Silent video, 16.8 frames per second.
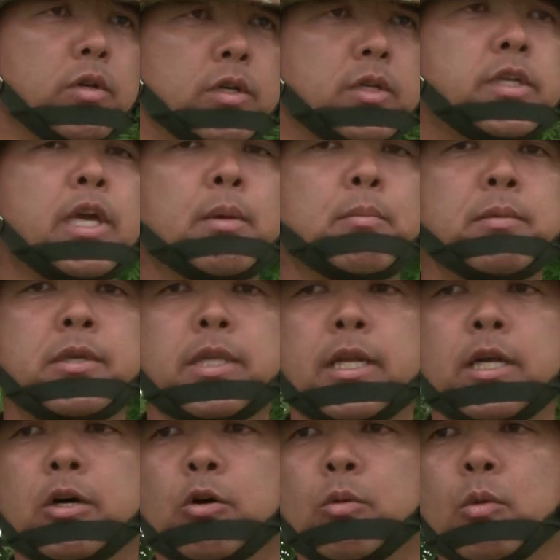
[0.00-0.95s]
一見見
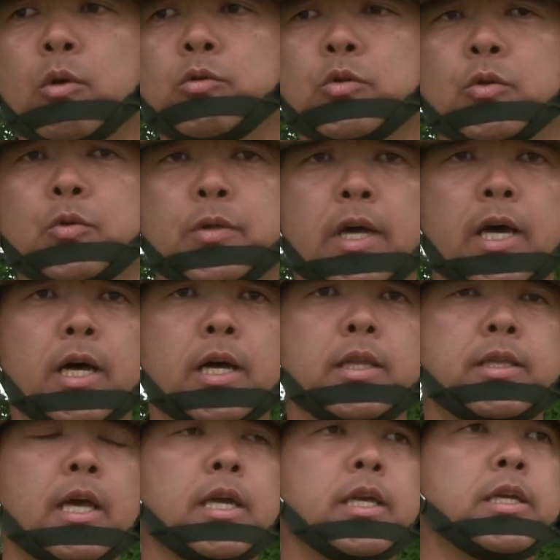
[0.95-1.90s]
たら思うような
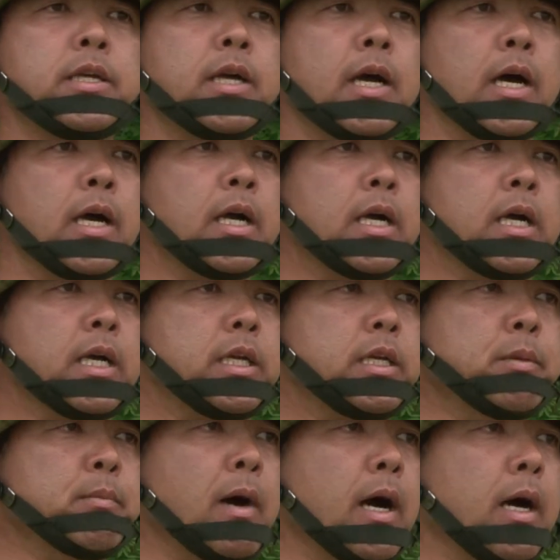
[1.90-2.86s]
隊員が
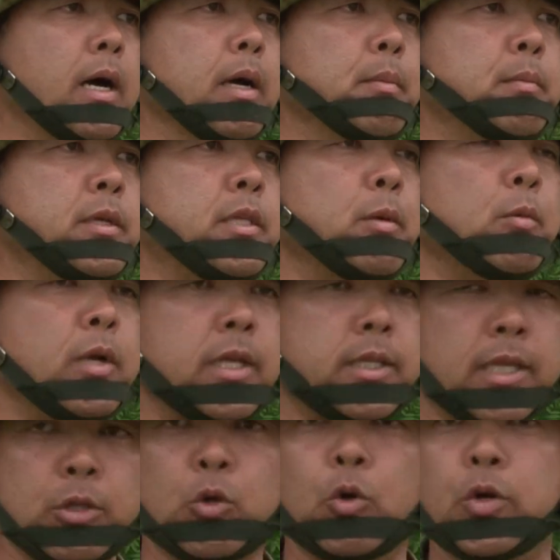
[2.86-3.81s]
今見ても
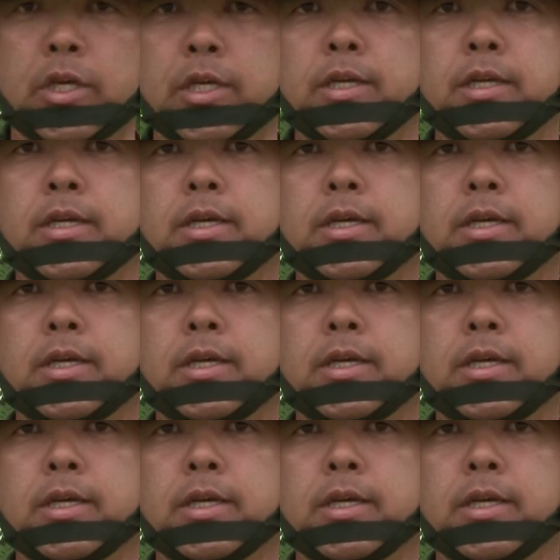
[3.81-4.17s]
らった通り、